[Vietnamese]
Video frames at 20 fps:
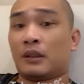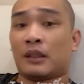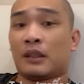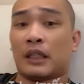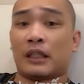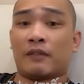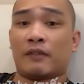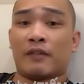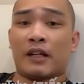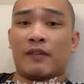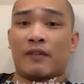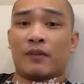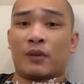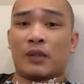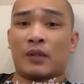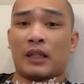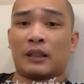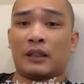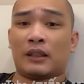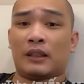anh vào với
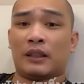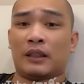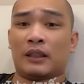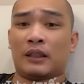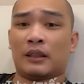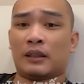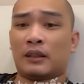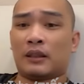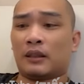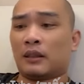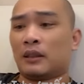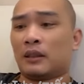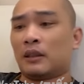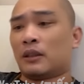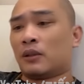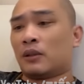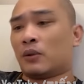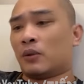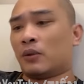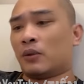cô Hằng cái đi á
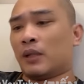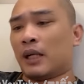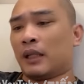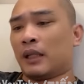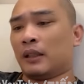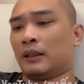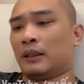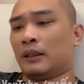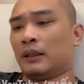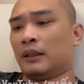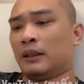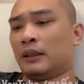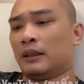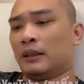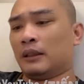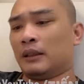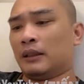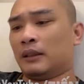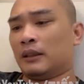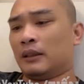cô hàng này